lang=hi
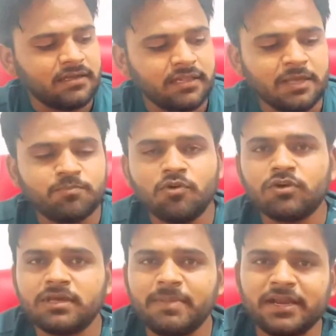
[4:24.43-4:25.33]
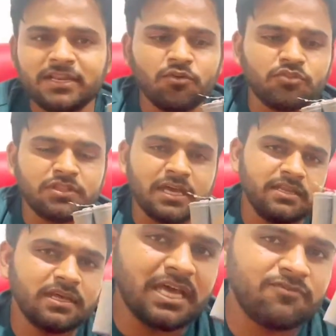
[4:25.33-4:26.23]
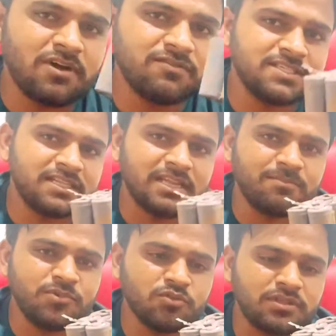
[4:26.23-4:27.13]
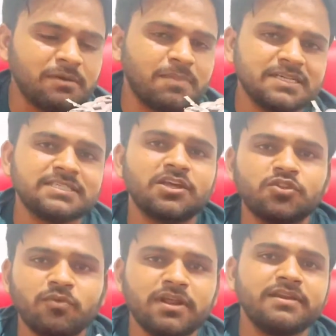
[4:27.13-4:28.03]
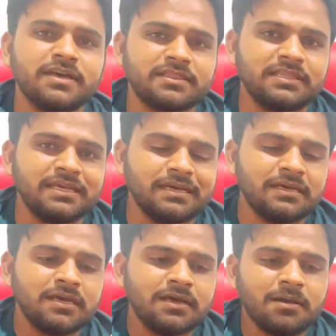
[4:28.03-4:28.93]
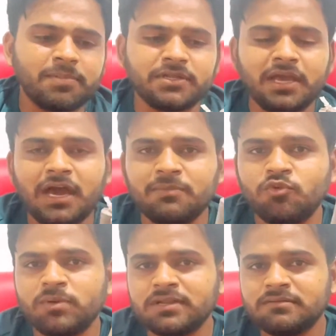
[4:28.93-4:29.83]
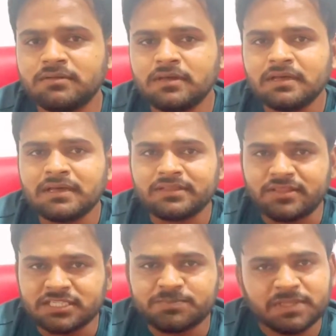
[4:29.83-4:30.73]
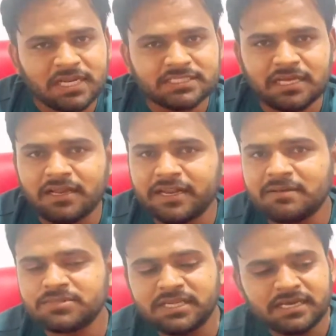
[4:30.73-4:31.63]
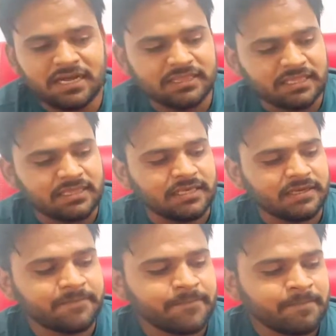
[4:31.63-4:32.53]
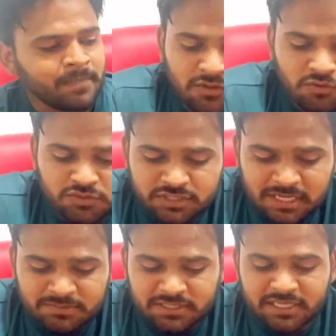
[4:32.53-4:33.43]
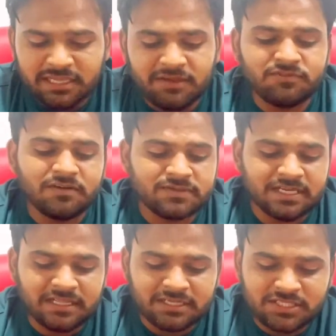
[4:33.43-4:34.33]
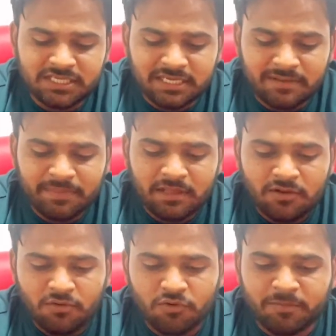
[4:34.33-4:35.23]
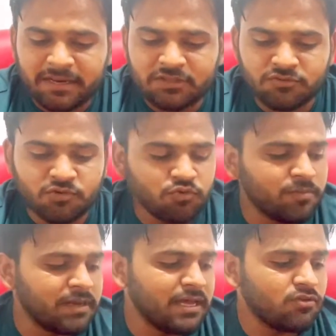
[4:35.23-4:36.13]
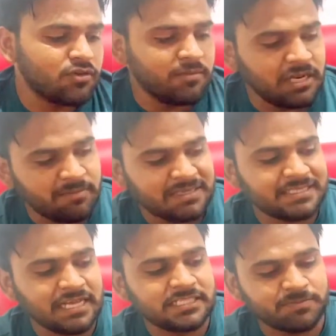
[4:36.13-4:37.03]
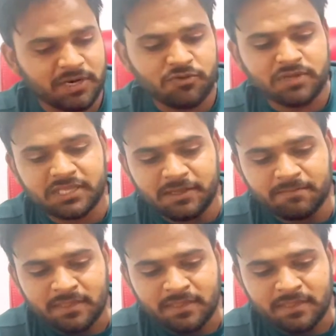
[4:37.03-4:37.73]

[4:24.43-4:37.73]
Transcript: लिपो की बैटरियां होती है इनकी लाइफ काफी ज्यादा लंबी होती है पांच साल की तो वारंटी आती है पर ये अमूमन दस पंद्रह साल आराम से निकाल देती है तो उस हिसाब से इसकी लाइफ काफी ज्यादा अच्छी है और मैंने तो ये खुद बनाई क्योंकि मेरे पास सेल्स पड़े हुए थे